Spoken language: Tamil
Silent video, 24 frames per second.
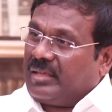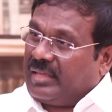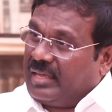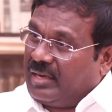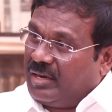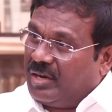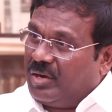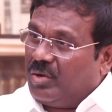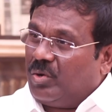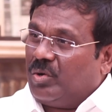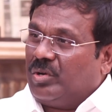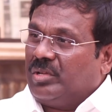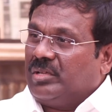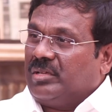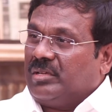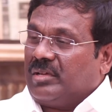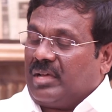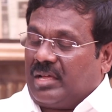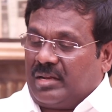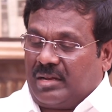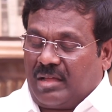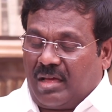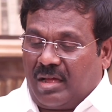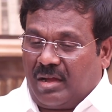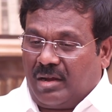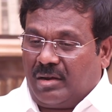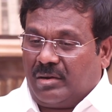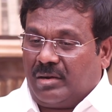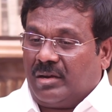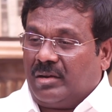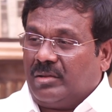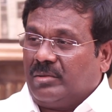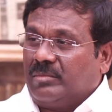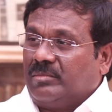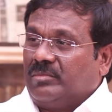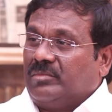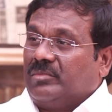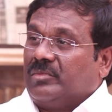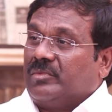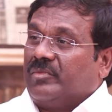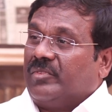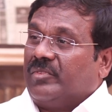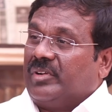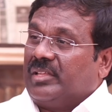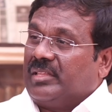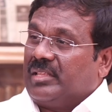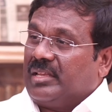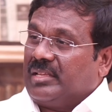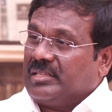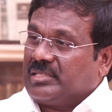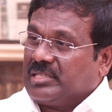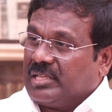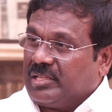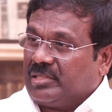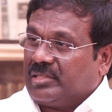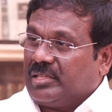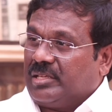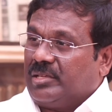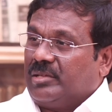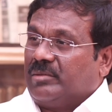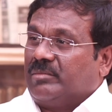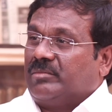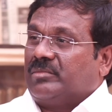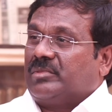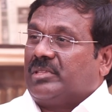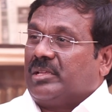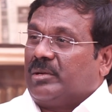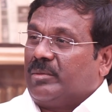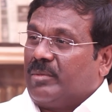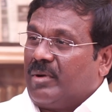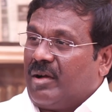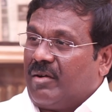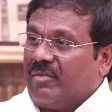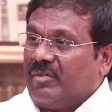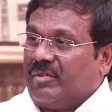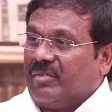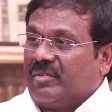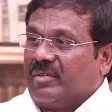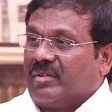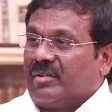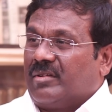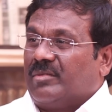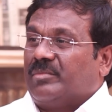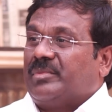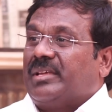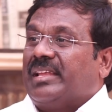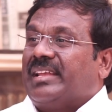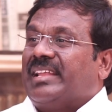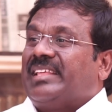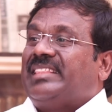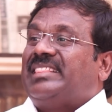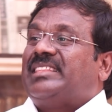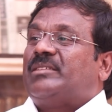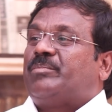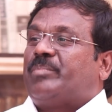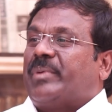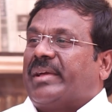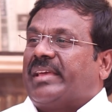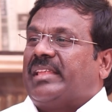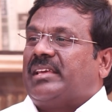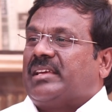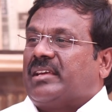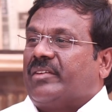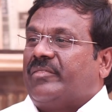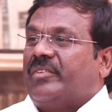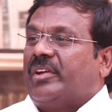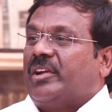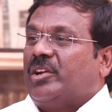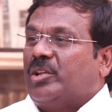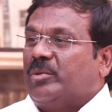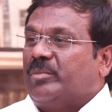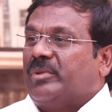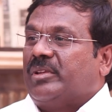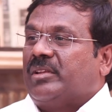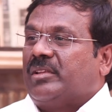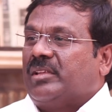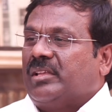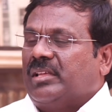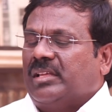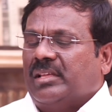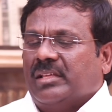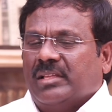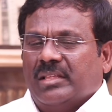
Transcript: எங்களோடு நாங்களும் விடுதலை சிறுத்தையும் திருமாவளவனர்களும் இணைந்து பயணிக்க வேண்டும் என்று